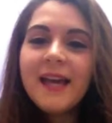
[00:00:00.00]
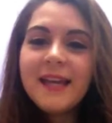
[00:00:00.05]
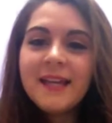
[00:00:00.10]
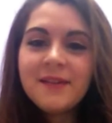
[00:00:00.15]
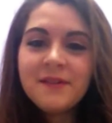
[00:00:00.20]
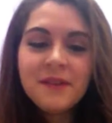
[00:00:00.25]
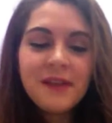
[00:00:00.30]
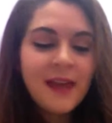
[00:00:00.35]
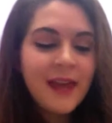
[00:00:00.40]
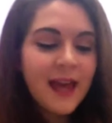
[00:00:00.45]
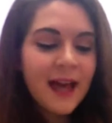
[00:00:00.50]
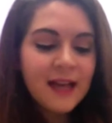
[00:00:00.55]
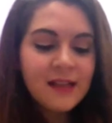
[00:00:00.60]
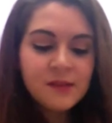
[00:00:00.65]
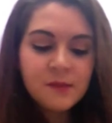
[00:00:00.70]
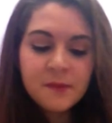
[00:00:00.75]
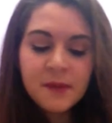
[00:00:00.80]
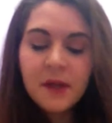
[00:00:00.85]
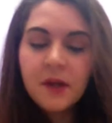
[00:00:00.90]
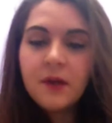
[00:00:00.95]
in ogni
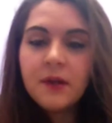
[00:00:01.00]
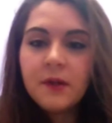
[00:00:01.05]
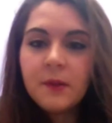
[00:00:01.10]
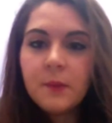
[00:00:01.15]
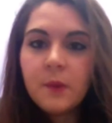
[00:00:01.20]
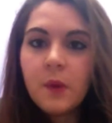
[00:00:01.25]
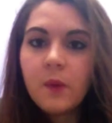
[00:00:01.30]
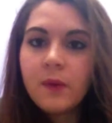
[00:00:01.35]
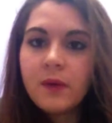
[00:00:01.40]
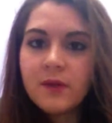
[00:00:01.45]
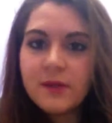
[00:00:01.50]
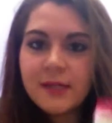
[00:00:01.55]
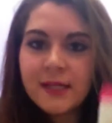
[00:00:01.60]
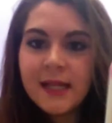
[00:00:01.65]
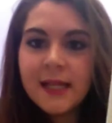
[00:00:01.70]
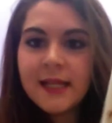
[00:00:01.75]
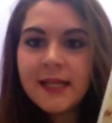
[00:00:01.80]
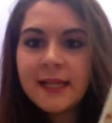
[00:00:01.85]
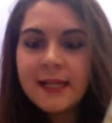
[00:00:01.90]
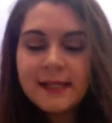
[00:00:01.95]
caso mi ricorda un po' quello
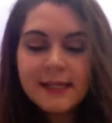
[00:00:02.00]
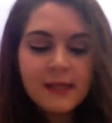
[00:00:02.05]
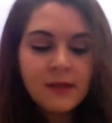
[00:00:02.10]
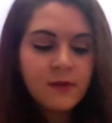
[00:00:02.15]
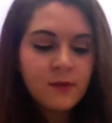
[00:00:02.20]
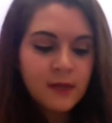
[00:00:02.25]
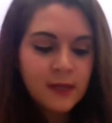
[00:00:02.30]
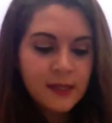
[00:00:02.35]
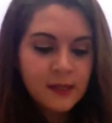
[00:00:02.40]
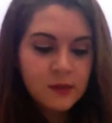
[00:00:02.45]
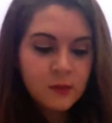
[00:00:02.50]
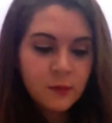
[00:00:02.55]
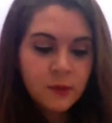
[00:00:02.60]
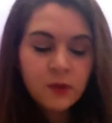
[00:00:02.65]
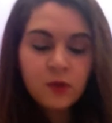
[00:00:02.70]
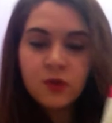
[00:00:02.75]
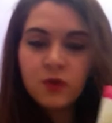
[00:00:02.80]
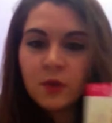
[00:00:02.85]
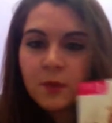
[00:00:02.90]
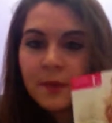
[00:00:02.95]
stile di disegno lì,
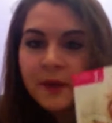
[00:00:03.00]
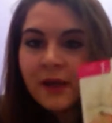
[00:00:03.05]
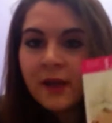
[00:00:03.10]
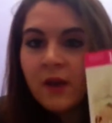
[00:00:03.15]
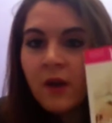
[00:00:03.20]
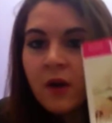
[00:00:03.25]
soprattutto per gli